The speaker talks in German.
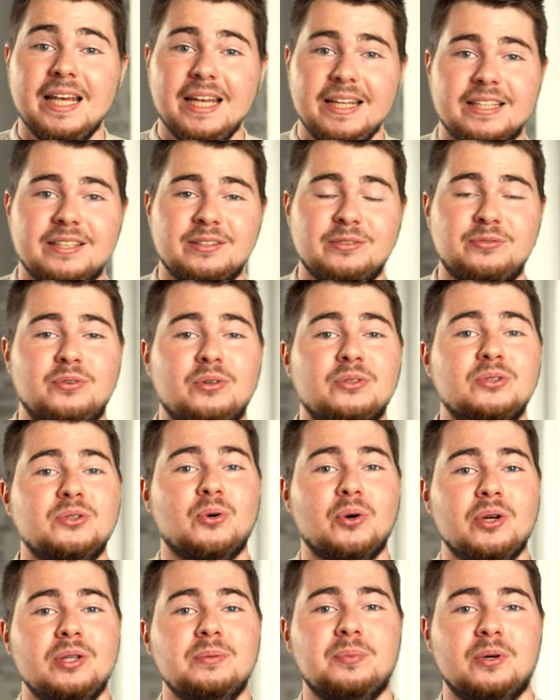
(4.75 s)
Ihnen von
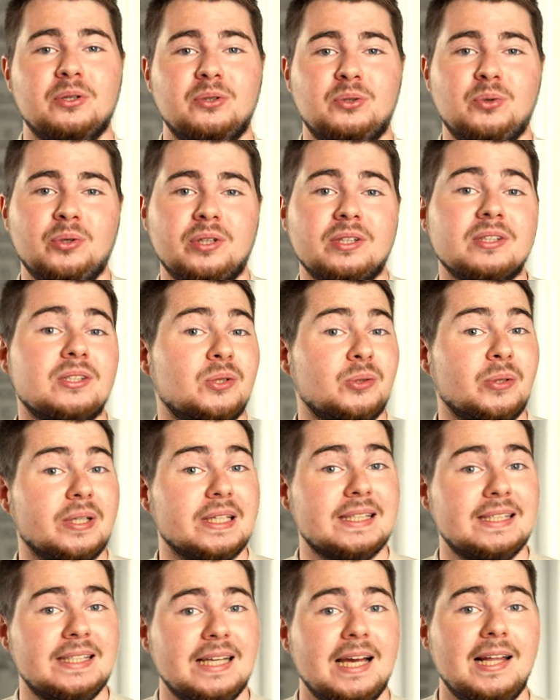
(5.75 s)
neuen Produkten zu
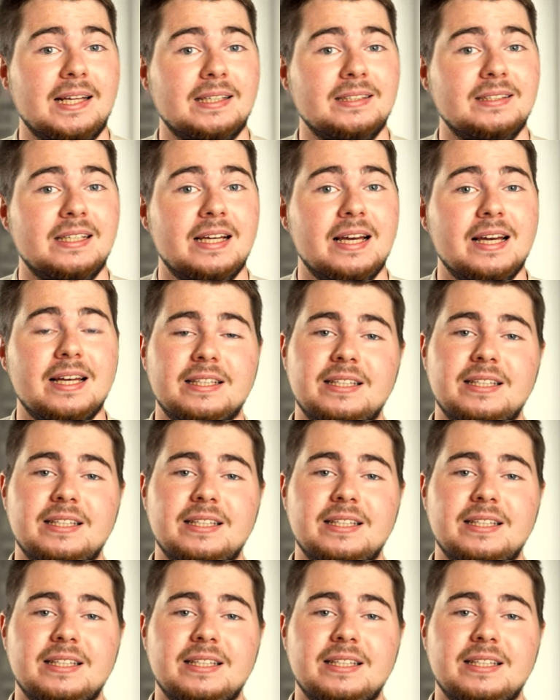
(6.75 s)
erzählen,